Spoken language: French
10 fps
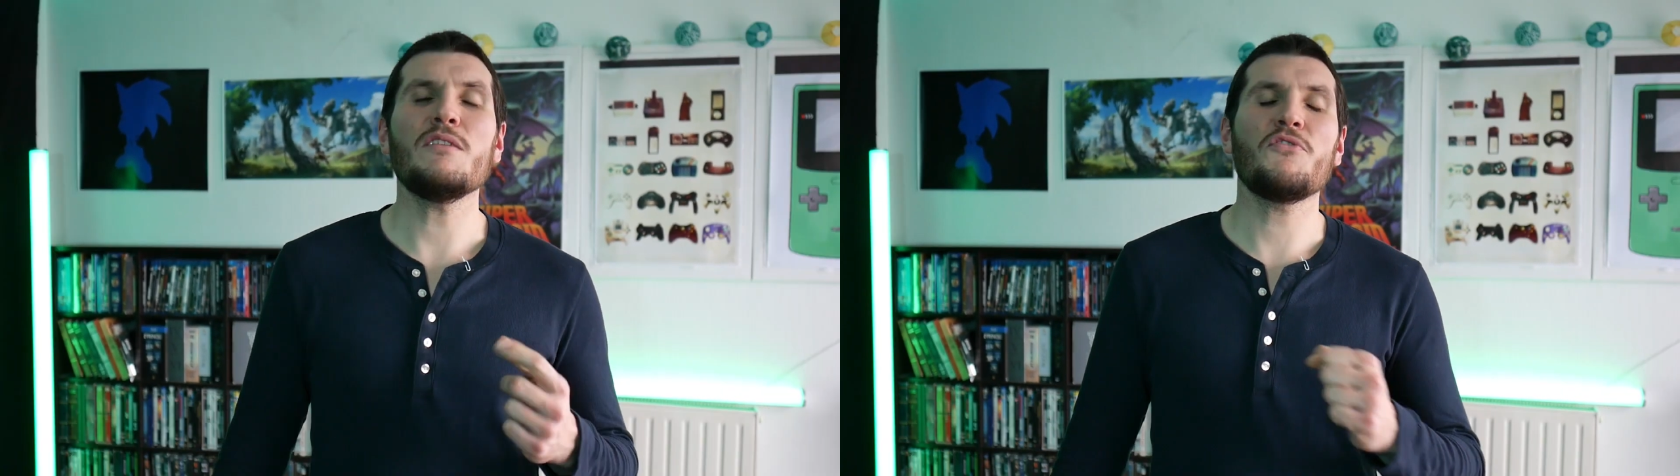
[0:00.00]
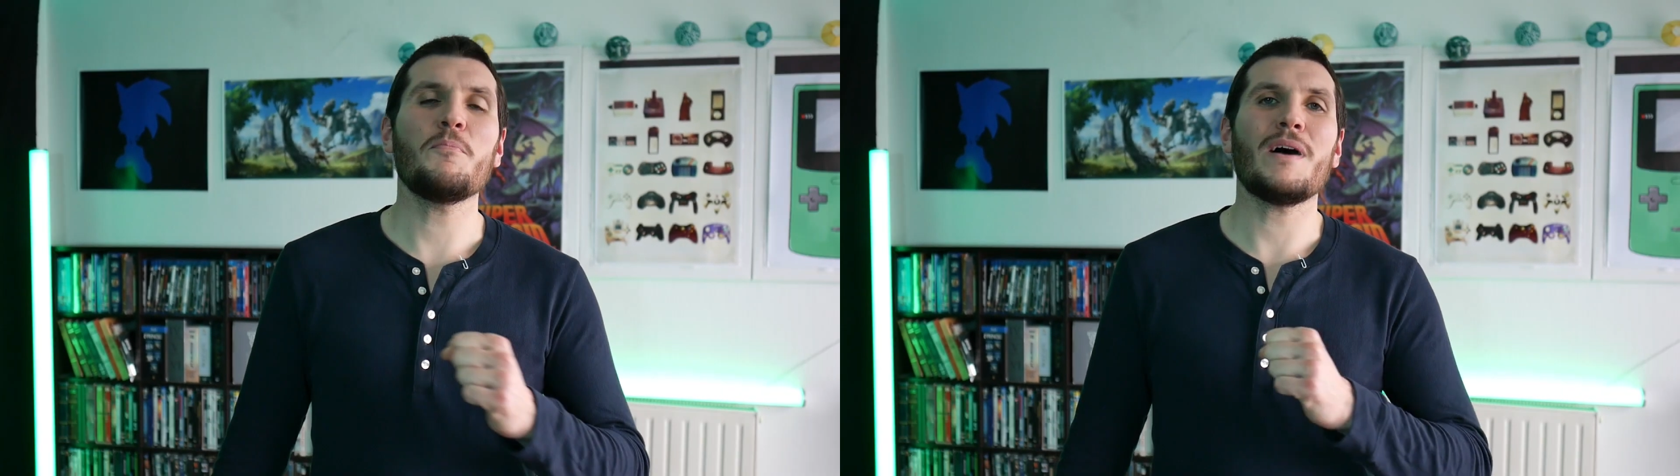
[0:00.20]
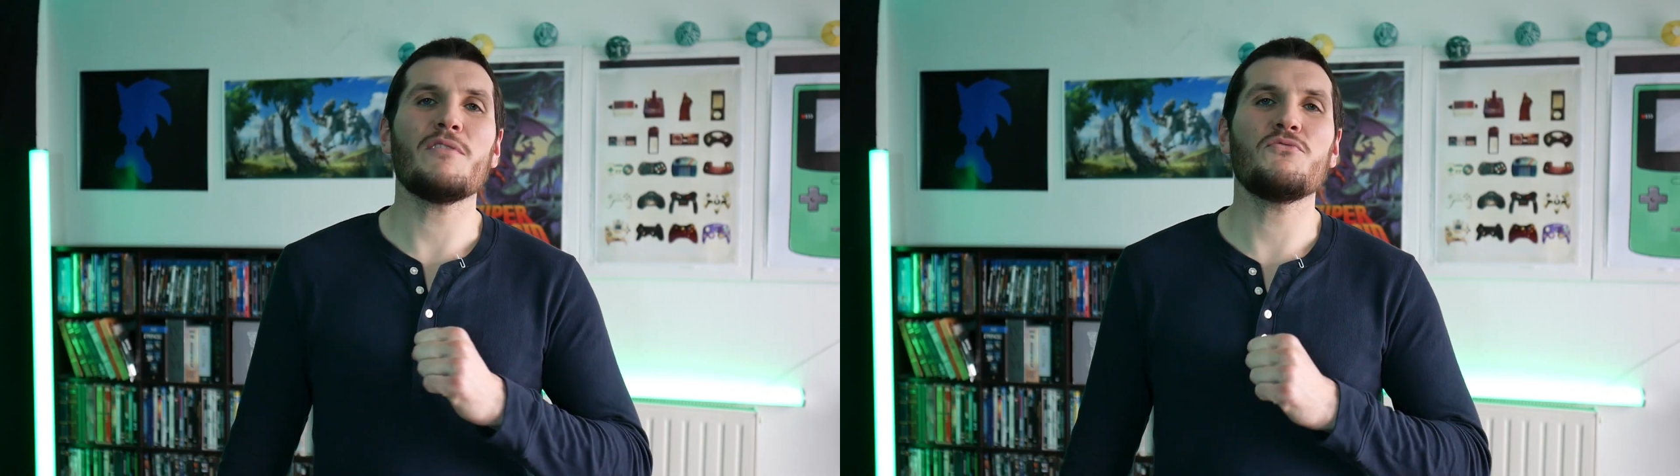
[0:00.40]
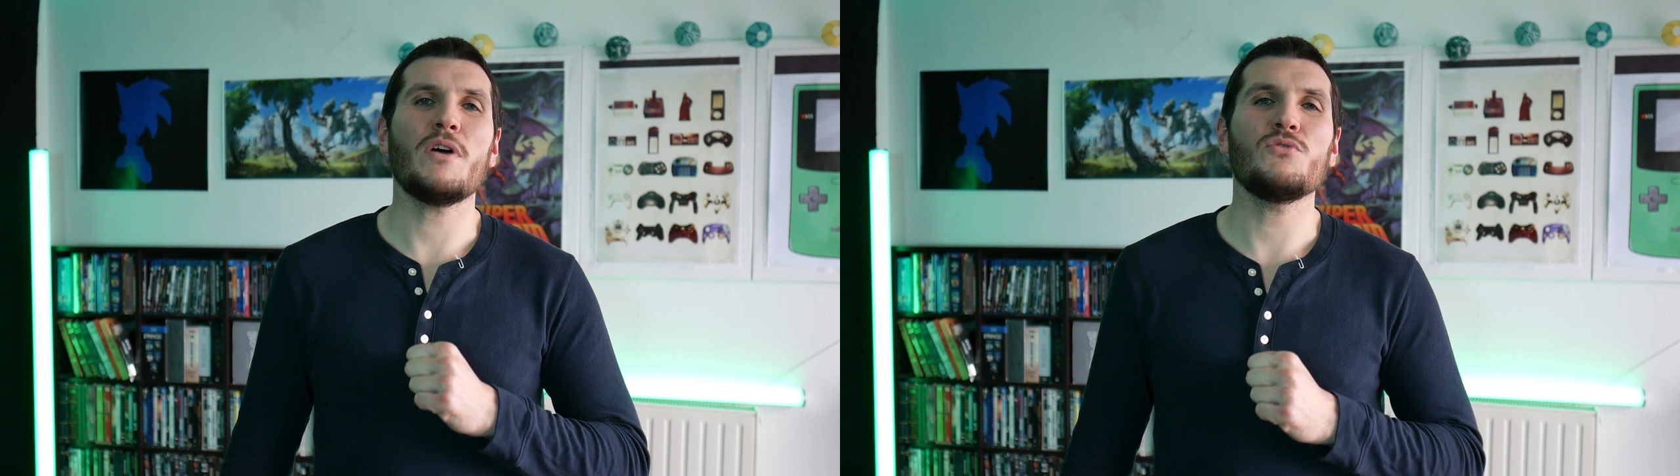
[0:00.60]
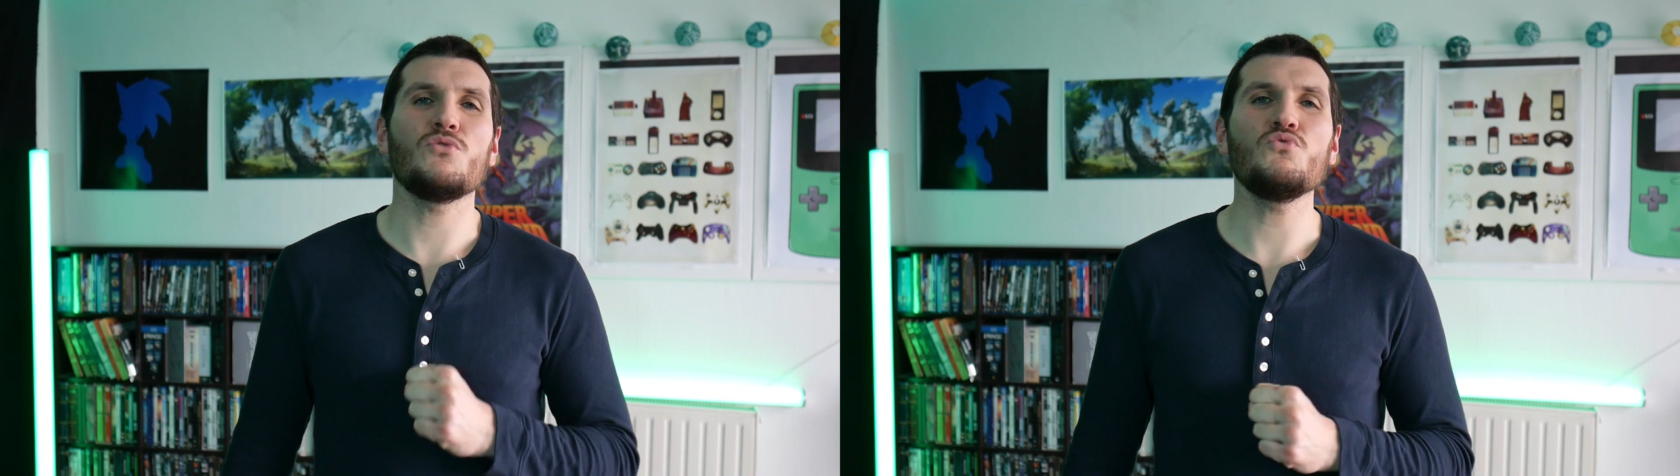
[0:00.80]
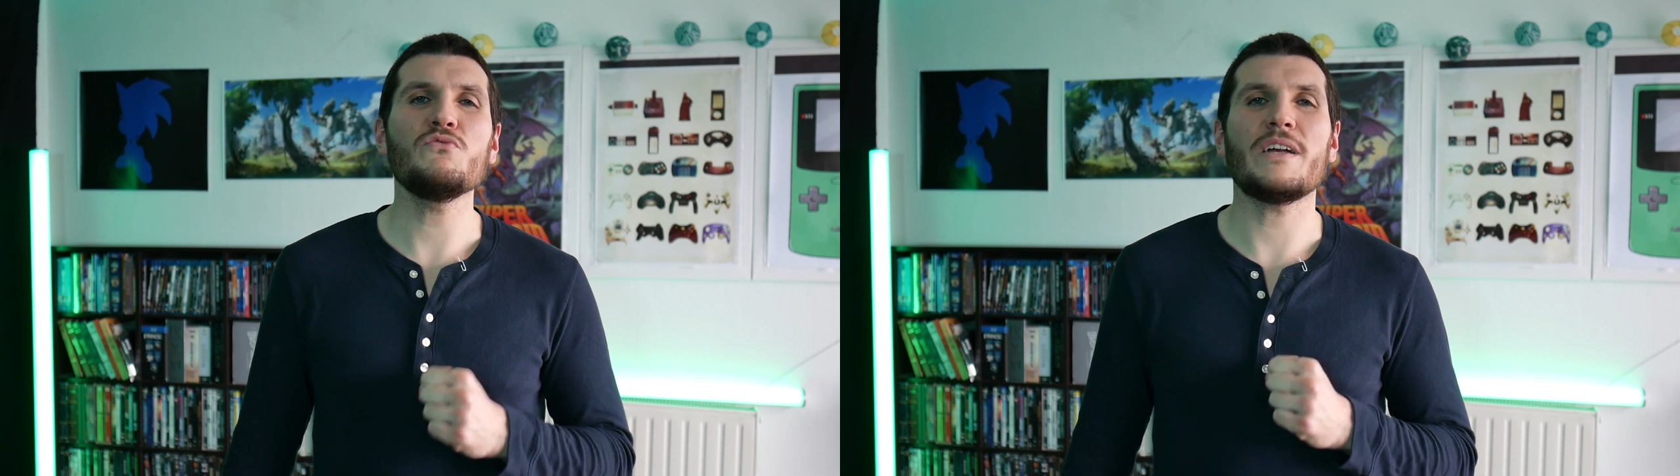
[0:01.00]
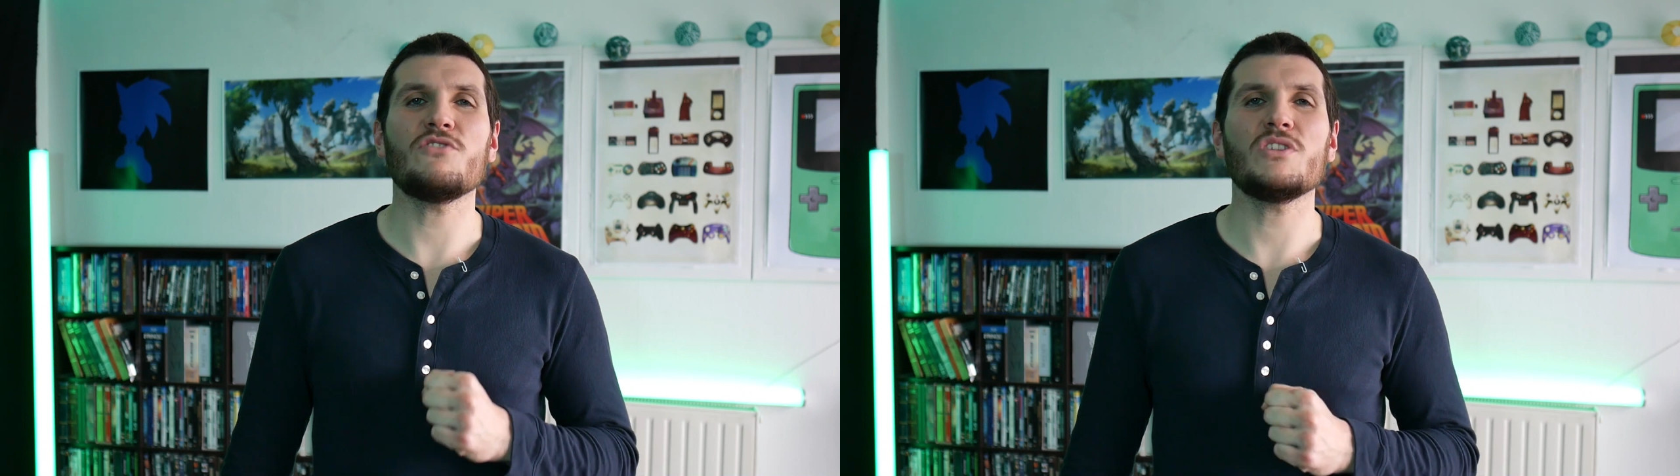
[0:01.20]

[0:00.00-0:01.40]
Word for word: Il faut parfois une nouvelle